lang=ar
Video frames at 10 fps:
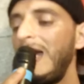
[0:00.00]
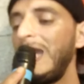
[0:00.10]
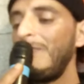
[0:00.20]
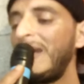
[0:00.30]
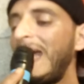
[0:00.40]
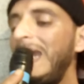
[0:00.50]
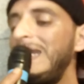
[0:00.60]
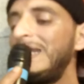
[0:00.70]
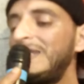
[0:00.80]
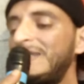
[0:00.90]
المرأة
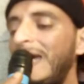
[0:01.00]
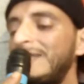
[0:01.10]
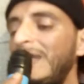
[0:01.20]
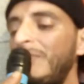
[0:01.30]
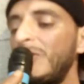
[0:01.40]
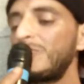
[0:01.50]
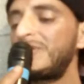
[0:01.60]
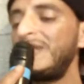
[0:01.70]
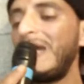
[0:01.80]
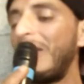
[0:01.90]
التي تعتبر
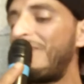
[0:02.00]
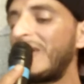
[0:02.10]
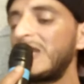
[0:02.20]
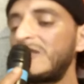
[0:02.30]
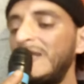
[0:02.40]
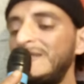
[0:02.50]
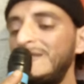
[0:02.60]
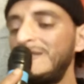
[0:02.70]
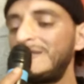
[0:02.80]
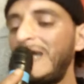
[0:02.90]
الزنا فرجا
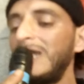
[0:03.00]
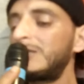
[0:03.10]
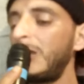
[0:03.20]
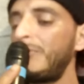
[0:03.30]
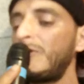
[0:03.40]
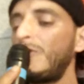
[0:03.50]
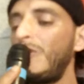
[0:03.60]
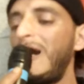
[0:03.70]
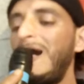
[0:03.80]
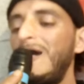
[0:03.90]

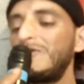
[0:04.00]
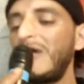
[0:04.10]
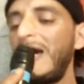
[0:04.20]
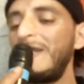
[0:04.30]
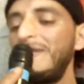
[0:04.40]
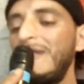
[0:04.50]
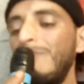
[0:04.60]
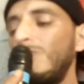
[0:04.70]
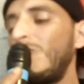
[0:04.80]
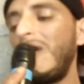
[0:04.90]
تعتبرها
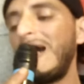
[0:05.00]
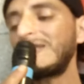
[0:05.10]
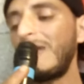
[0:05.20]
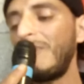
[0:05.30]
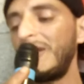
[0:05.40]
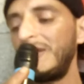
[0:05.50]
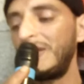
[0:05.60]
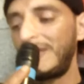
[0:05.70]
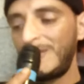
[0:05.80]
جهنم حطبا